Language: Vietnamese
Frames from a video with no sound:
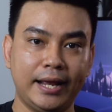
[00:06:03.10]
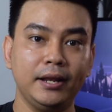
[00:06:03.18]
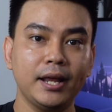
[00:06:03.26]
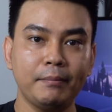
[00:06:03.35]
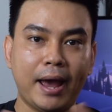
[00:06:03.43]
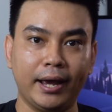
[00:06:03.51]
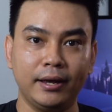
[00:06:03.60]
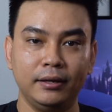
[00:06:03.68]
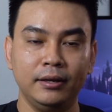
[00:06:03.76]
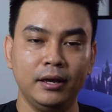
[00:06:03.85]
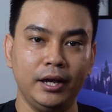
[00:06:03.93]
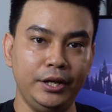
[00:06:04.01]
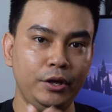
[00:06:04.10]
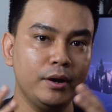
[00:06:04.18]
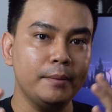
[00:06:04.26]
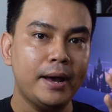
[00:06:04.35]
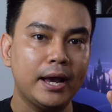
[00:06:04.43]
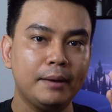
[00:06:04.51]
đến các bạn thì nếu
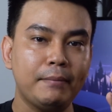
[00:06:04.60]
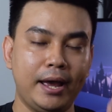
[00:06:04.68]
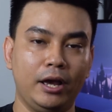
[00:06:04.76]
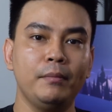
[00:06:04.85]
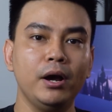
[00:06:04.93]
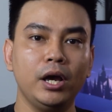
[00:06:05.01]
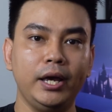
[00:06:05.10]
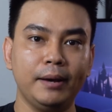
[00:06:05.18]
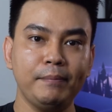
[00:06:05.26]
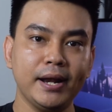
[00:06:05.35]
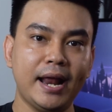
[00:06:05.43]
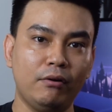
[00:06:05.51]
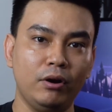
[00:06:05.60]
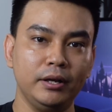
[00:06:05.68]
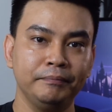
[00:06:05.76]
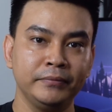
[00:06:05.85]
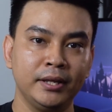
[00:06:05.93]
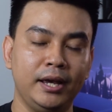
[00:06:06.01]
các mà các bạn có bất kỳ thắc mắc nào á
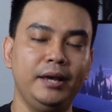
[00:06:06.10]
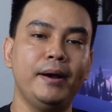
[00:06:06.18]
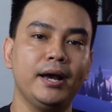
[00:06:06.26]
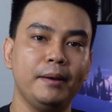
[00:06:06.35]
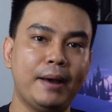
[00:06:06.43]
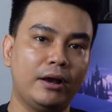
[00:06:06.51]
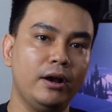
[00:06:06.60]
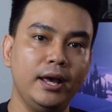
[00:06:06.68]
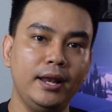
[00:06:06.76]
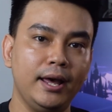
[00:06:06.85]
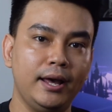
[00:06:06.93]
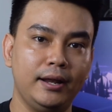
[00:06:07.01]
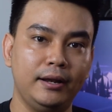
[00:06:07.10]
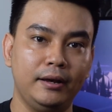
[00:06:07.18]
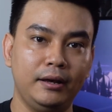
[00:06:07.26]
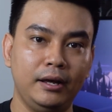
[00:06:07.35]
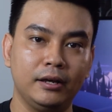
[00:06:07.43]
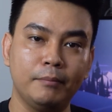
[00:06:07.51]
thì ba các bạn có thể
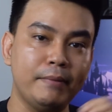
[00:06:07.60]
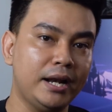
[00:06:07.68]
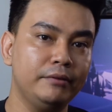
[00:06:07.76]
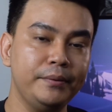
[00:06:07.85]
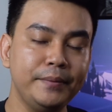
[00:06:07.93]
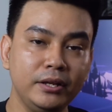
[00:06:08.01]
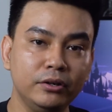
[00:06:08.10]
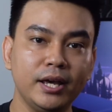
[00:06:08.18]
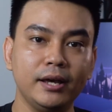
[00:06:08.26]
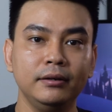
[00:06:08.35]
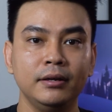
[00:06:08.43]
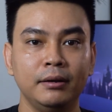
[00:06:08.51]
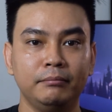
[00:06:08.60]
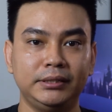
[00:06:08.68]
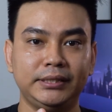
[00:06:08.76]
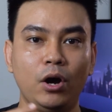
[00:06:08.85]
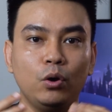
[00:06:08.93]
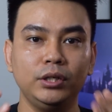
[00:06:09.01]
là comment ở phía bên dưới ha
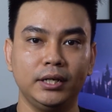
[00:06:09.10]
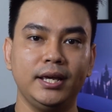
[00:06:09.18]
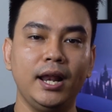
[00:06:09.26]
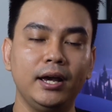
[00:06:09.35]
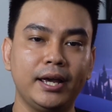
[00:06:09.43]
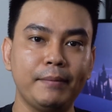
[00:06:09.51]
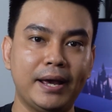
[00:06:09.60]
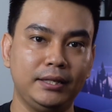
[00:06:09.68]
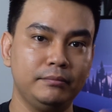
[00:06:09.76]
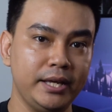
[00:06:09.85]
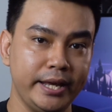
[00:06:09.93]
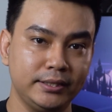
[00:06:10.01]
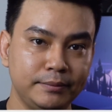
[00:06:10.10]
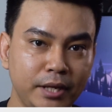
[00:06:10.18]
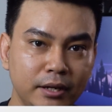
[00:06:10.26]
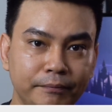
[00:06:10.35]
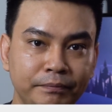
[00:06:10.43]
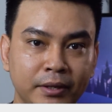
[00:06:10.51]
mình sẽ hỗ trợ trả lời các bạn trong thời gian sớm
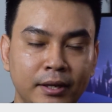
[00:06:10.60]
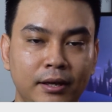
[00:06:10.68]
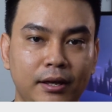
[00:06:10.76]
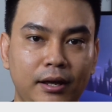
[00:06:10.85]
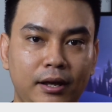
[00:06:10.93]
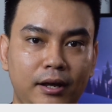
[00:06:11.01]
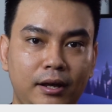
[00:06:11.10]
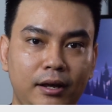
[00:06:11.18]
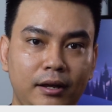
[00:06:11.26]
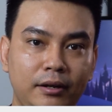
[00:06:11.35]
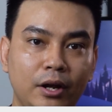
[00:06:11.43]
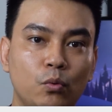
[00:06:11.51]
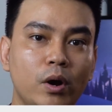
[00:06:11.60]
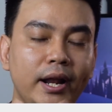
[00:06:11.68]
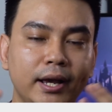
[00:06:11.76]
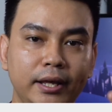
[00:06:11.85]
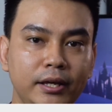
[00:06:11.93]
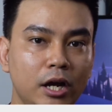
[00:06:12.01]
nhất Ờ, đừng quên
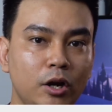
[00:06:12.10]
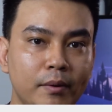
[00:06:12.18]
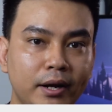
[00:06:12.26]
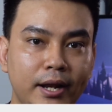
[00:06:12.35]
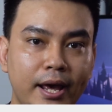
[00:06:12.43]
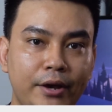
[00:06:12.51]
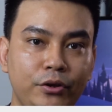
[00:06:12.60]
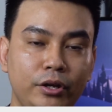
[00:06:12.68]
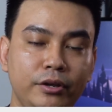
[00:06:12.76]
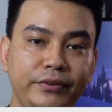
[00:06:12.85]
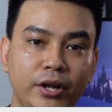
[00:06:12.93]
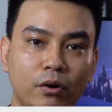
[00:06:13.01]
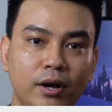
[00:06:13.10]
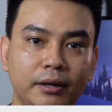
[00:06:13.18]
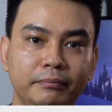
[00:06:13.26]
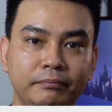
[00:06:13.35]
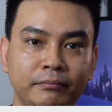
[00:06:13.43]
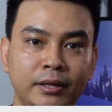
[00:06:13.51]
đăng ký kênh của mình để theo dõi những video ha
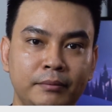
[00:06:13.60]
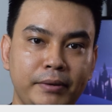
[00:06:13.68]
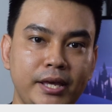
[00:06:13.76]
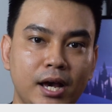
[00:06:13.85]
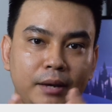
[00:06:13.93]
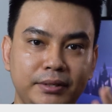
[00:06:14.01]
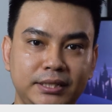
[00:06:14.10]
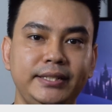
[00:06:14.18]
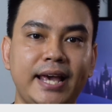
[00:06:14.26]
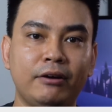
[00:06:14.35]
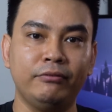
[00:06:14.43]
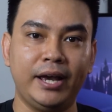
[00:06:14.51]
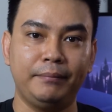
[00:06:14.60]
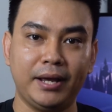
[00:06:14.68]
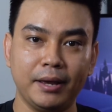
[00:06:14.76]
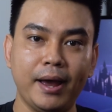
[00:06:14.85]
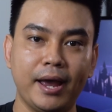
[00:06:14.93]
bây giờ thì mình xin chào và hẹn gặp lại các